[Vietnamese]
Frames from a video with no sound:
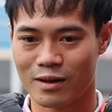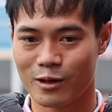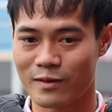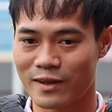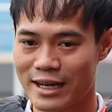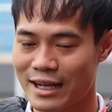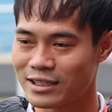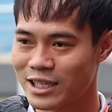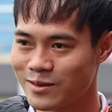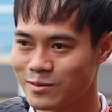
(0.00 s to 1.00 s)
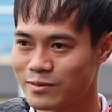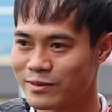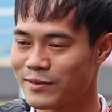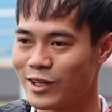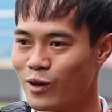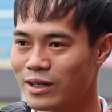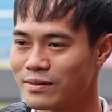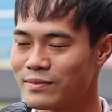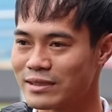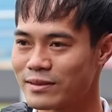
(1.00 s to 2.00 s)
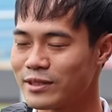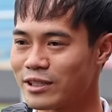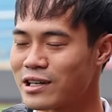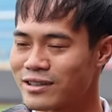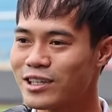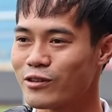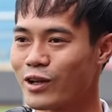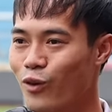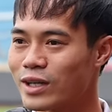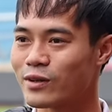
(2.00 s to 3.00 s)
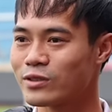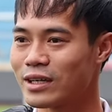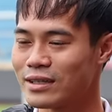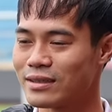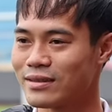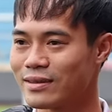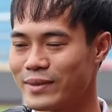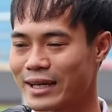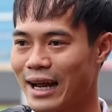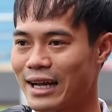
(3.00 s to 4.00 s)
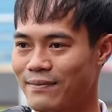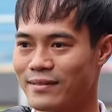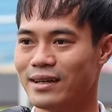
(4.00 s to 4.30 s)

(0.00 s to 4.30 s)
con này phải đá ra sao, gặp tình huống mình sẽ tưởng tượng rất nhiều tình huống trong sân mình hay gặp